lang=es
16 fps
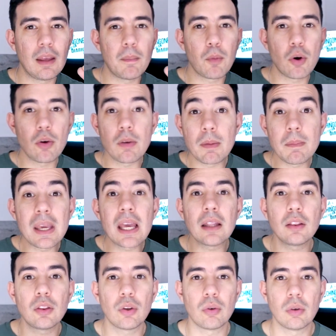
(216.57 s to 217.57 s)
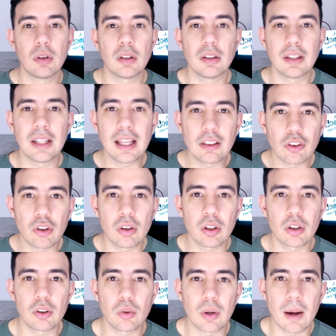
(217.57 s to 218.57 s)
de movimiento dentro
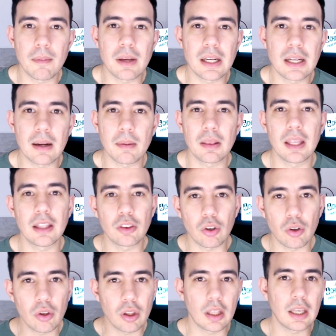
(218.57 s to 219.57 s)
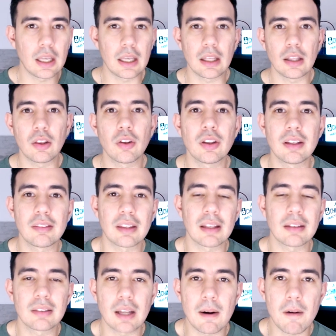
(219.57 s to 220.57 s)
de tu cabina, dentro de donde
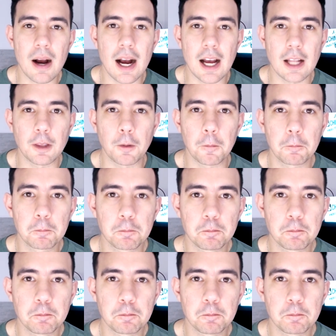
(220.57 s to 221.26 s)
estás trabajando.